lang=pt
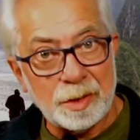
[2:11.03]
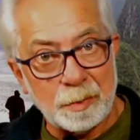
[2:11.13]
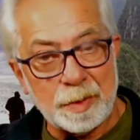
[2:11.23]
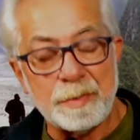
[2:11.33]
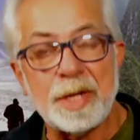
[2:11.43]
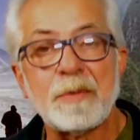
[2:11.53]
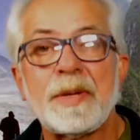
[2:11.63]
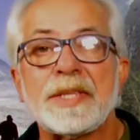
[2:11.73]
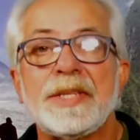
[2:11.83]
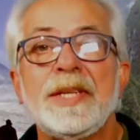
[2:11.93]
do primeiro
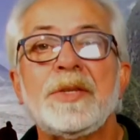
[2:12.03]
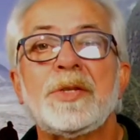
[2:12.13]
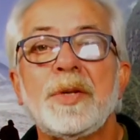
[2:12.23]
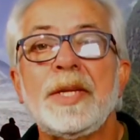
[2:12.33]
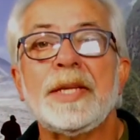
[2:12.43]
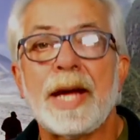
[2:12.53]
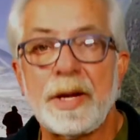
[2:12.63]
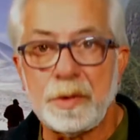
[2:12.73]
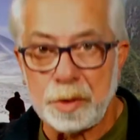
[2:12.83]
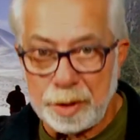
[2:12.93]
passeio
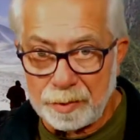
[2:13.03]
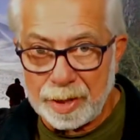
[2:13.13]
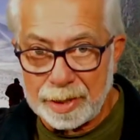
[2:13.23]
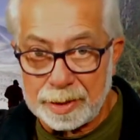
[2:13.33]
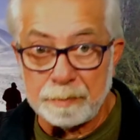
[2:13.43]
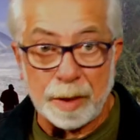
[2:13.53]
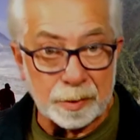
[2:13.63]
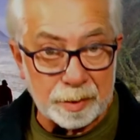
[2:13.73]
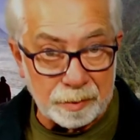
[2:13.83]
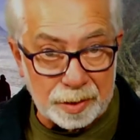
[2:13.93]
solidário Chevrolet
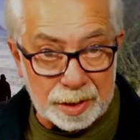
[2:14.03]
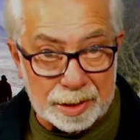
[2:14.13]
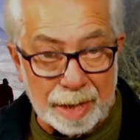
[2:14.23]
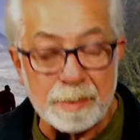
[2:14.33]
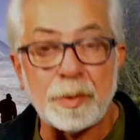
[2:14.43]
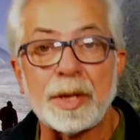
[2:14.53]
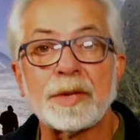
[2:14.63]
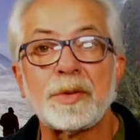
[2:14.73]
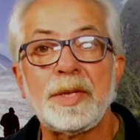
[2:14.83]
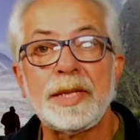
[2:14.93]
Cipota. E você sabe porque
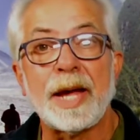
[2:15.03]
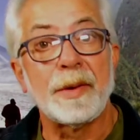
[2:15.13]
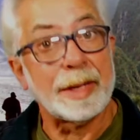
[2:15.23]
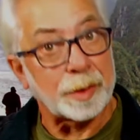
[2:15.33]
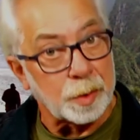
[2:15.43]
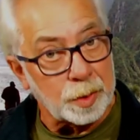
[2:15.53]
é solidário, né?